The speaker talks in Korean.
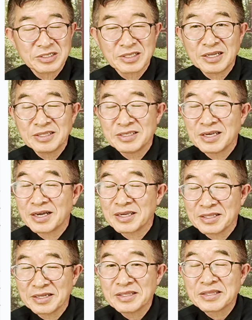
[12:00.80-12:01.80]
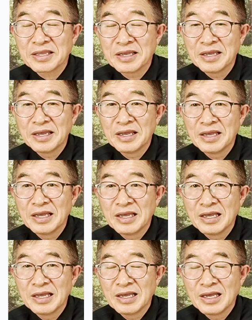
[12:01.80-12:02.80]
크다는 이야기는
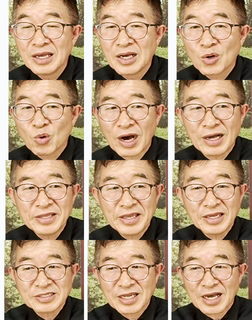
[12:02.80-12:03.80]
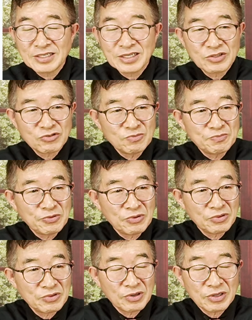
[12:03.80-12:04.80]
관외
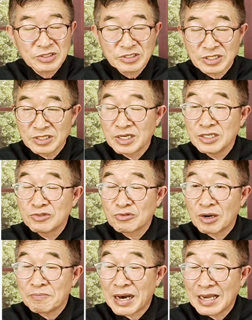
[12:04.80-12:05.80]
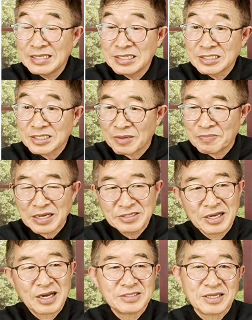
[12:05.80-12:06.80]
사전투표 선거인수가 마이너스가
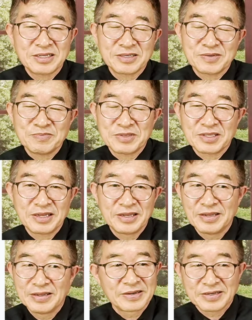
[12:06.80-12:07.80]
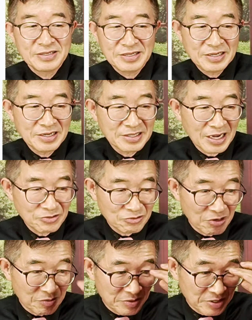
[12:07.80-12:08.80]
발생한다는 그건 일어날
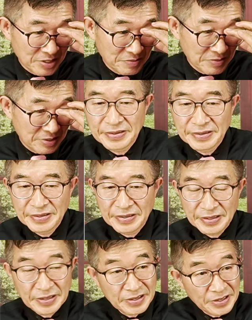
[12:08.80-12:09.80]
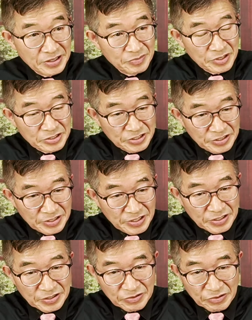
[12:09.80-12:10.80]
수가 없는 겁니다. 이렇게 여러분들
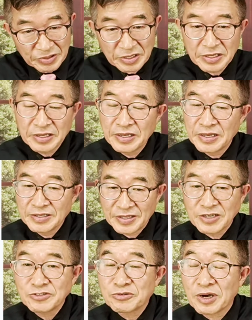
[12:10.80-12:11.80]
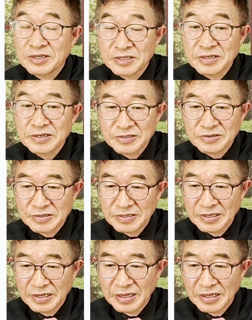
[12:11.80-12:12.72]
정리정돈이 될 수가 있는 거죠. 예.